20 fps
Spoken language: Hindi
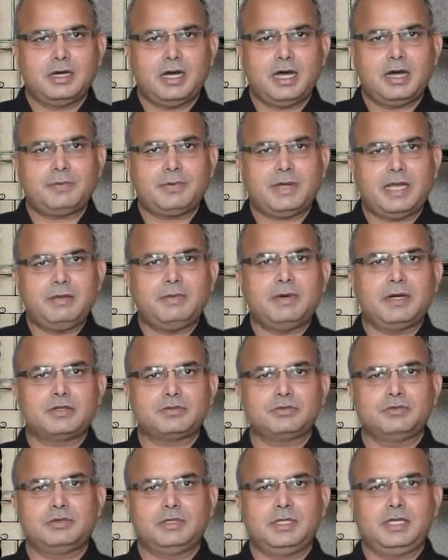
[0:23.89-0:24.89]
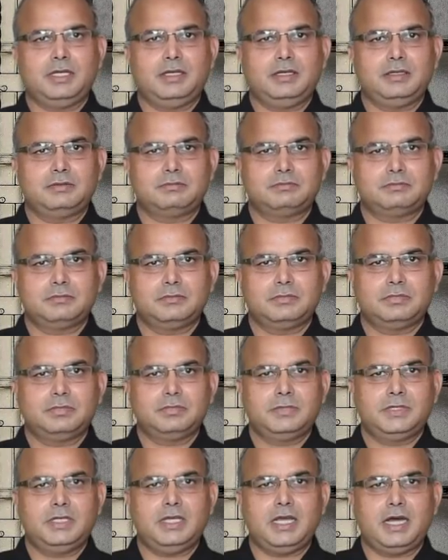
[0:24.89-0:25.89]
आप कई बार सुनते हैं
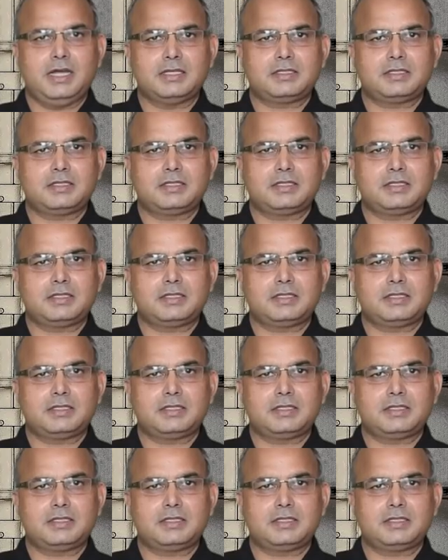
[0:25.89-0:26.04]
कि